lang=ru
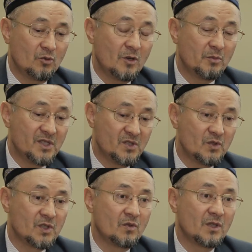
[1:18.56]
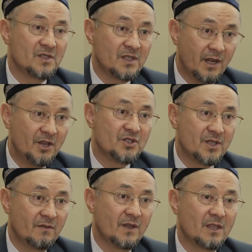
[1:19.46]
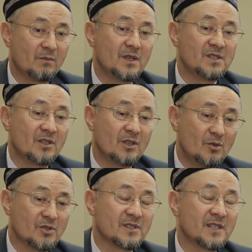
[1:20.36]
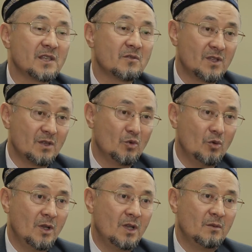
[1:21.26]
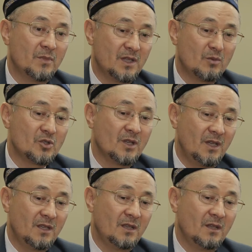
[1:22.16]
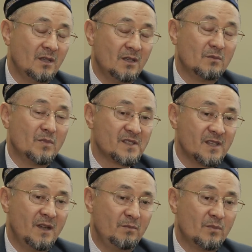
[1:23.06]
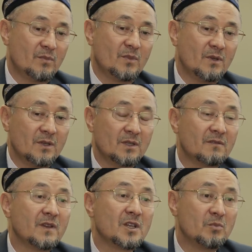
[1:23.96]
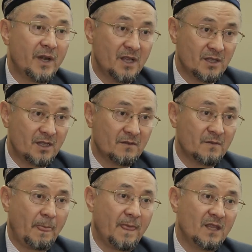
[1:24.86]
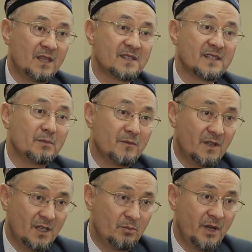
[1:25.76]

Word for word: который присутствует исторически в этом месте, ты должен следовать ему, потому что это мазгаб э, твоих предков, это ислам твоих